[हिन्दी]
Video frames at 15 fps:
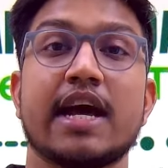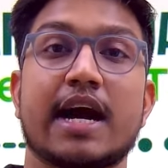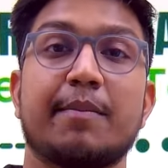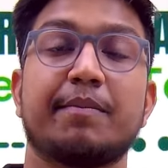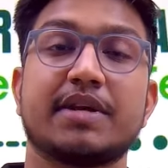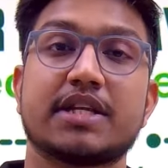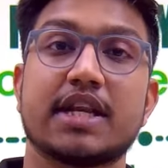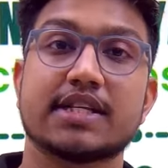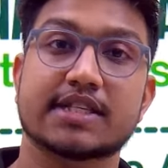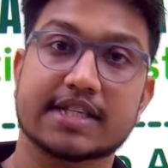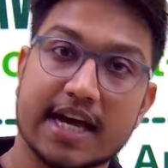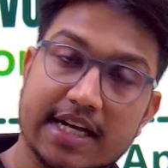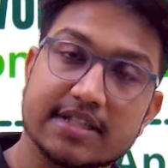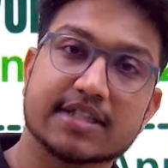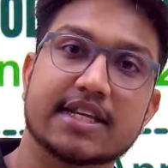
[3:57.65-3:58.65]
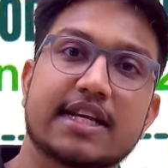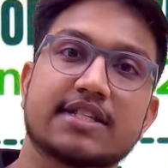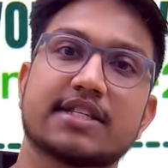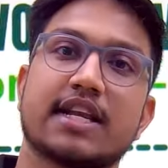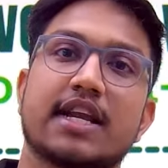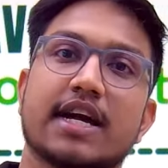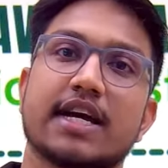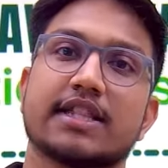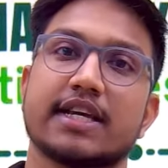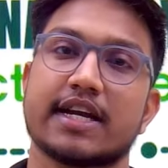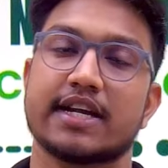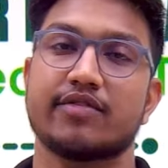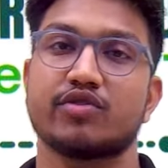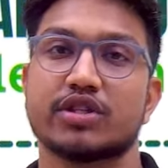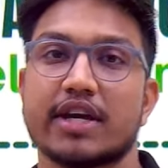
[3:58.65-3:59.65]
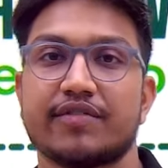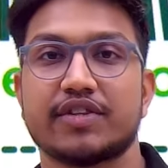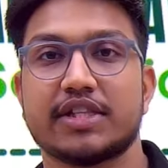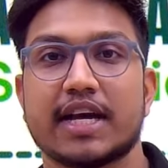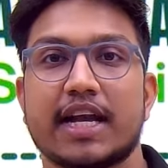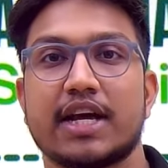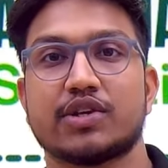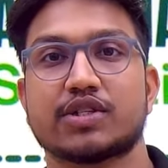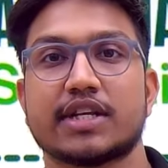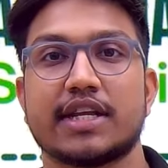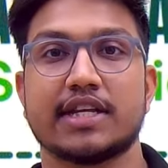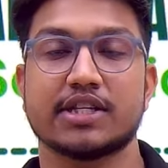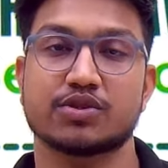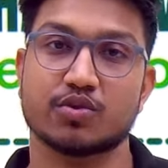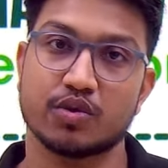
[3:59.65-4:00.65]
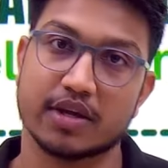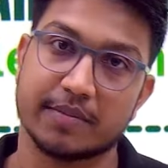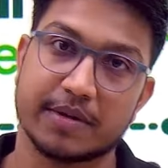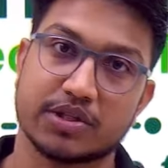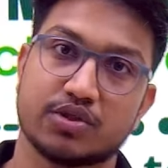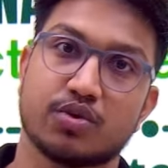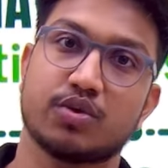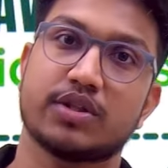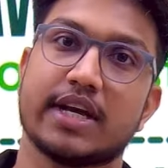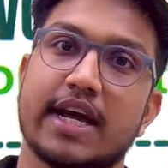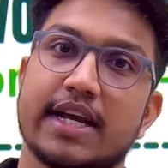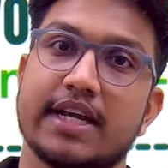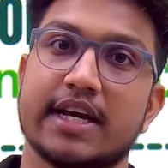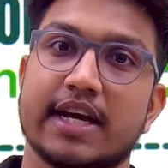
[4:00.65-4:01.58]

हम पिछले सात साल से लगातार नवोदय विद्यालय और सैनिक स्कूल के बच्चों को तैयारी